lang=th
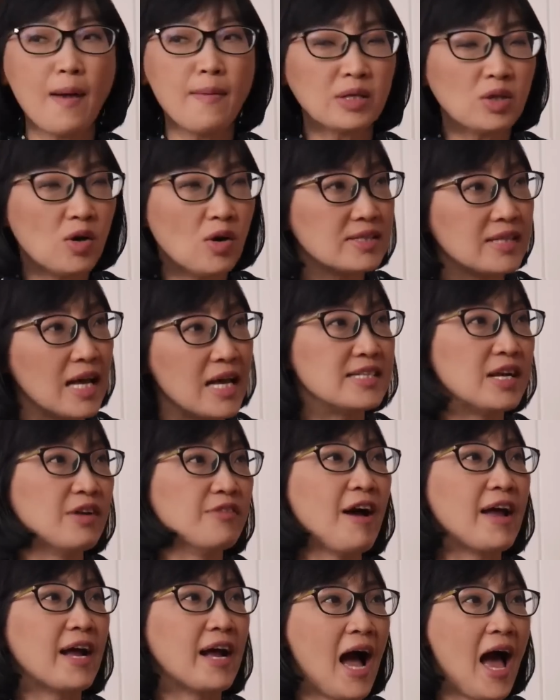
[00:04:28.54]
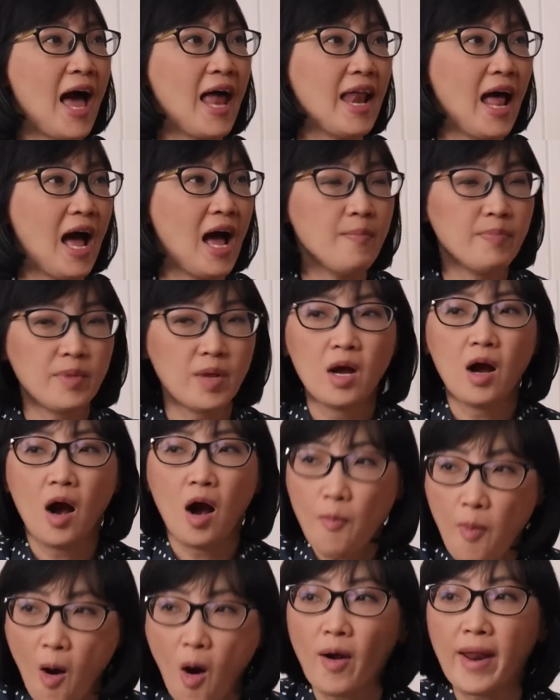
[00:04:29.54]
ไม่ต้องอาศัยเสียงฝ่ายค้านนะเขา
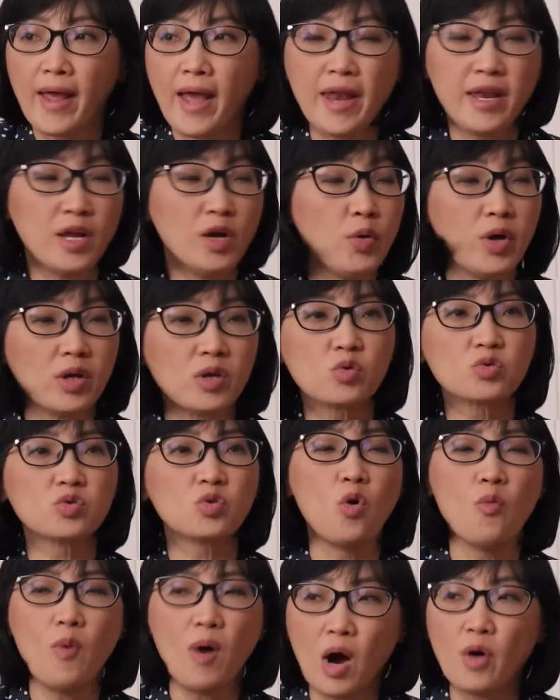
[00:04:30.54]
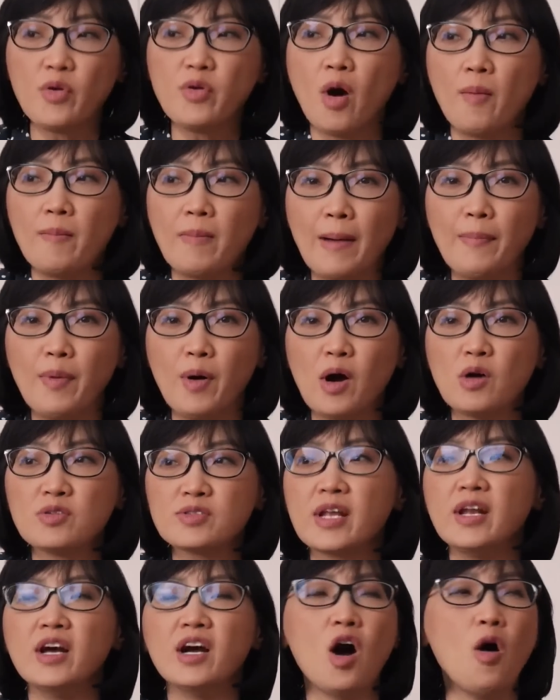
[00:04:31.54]
บอกเลย อันนี้คุยกันตรงๆว่าเขายอมรับว่าเขา
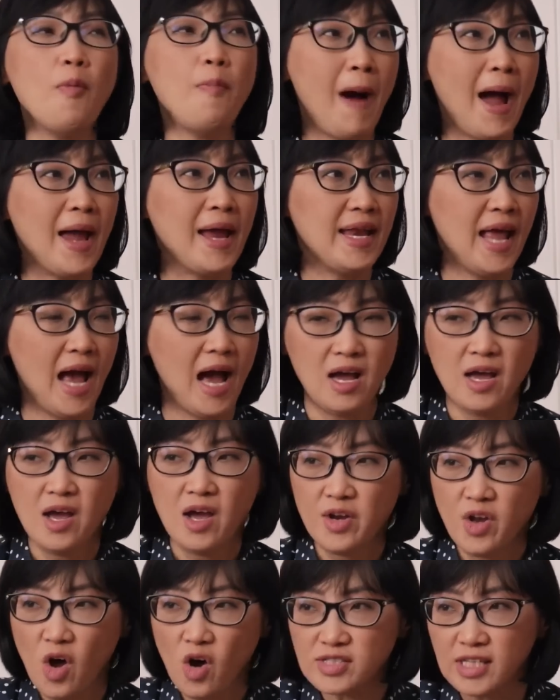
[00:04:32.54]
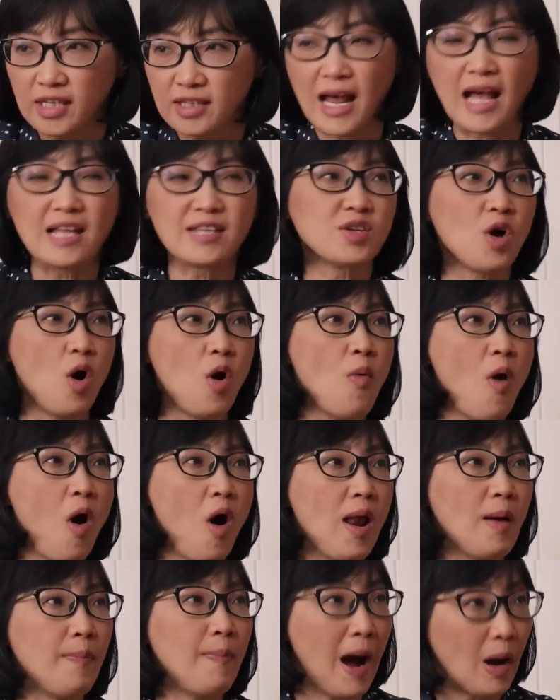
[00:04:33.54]
เสนอเข้าไปเนี่ยนอกจากด่านสว
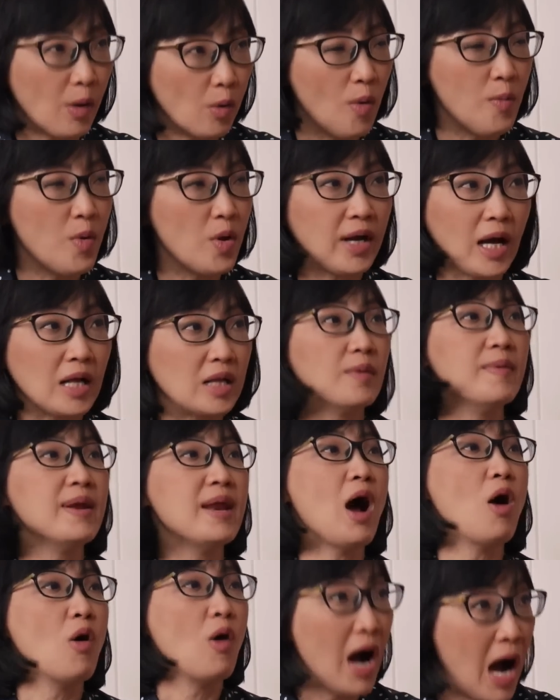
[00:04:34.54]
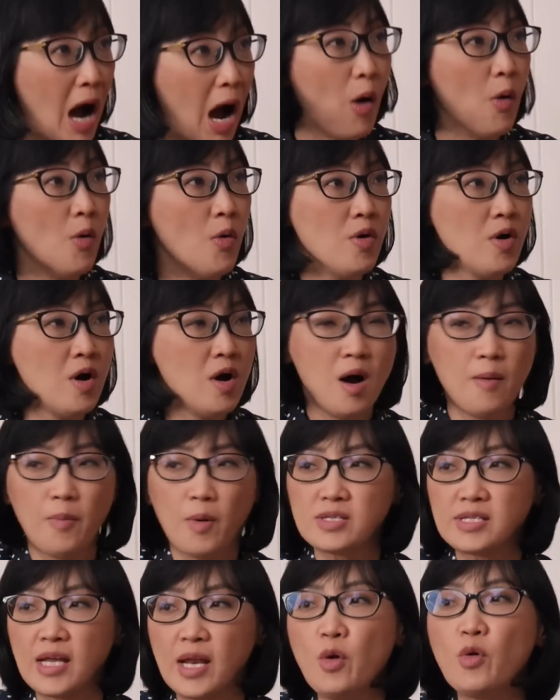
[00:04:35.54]
และพรรคร่วมด้วยกันก็ไม่ได้เอาเขาเพ
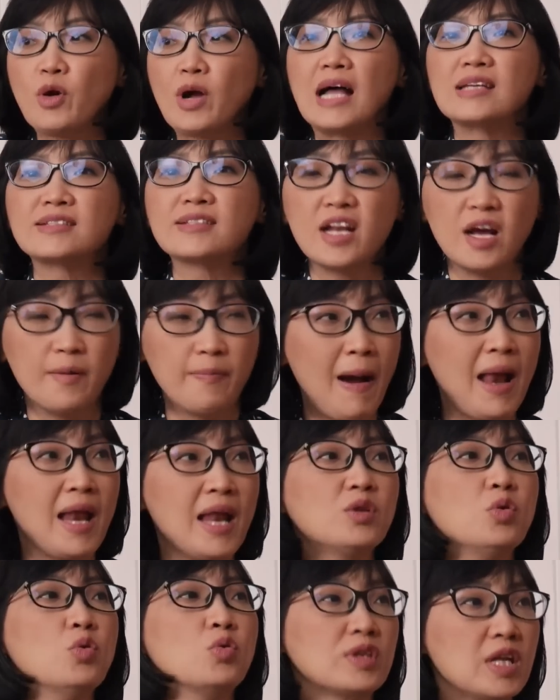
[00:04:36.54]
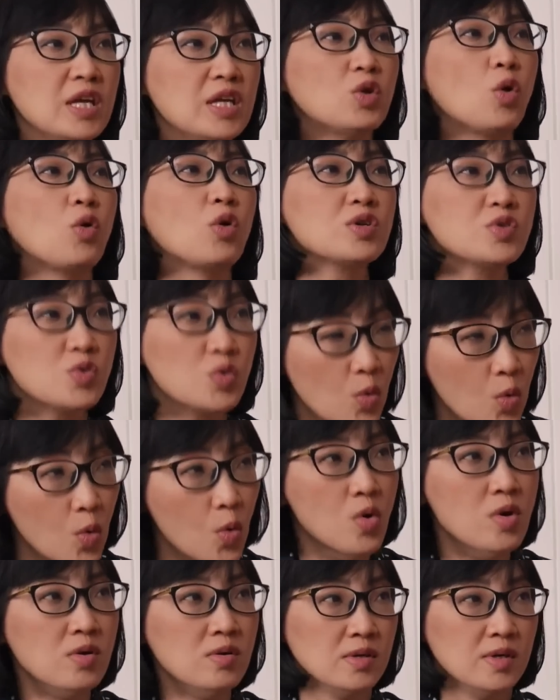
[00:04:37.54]
ราะฉะนั้นโอกาสเสนอไปและถูกตีตกก็สูง
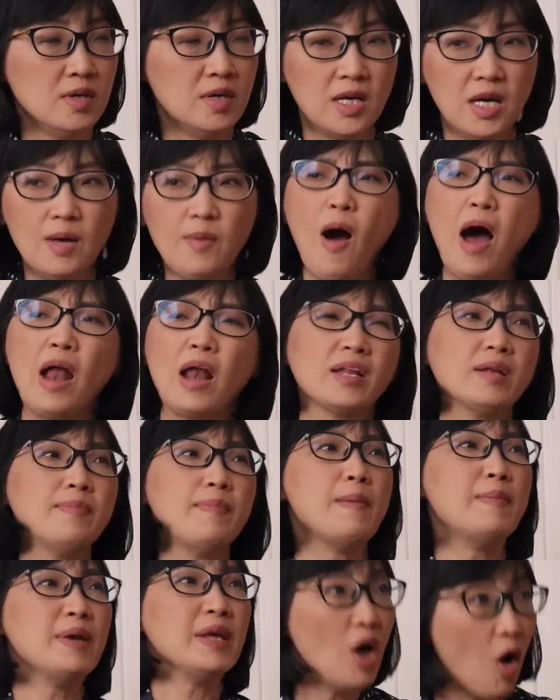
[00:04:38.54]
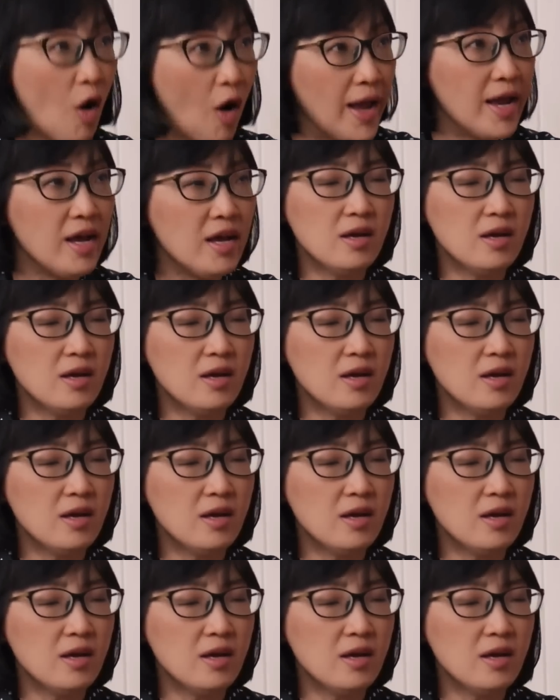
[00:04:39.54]
แล้วบอกอ่ะแล้วทำไมไม่ถอย